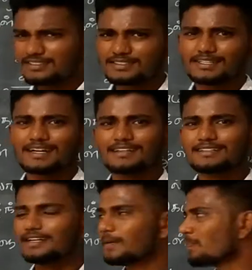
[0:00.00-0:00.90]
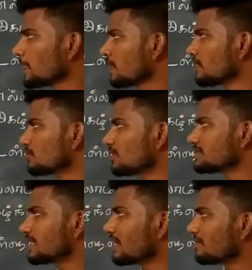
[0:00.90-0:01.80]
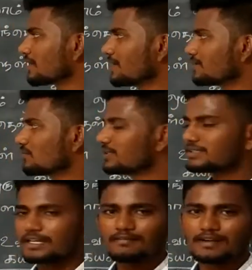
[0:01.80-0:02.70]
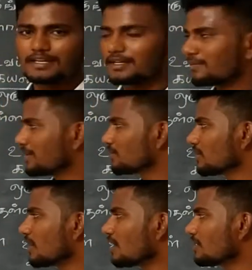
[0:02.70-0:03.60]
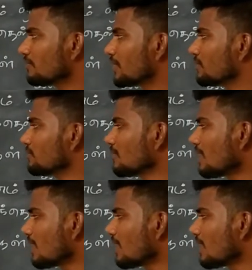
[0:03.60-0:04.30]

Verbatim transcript: ஸோ அதுக்கு அடுத்ததில் குடி செயல் வகை குடி செயல் வகை அப்படிங்கும்போது ஆள்வினையும்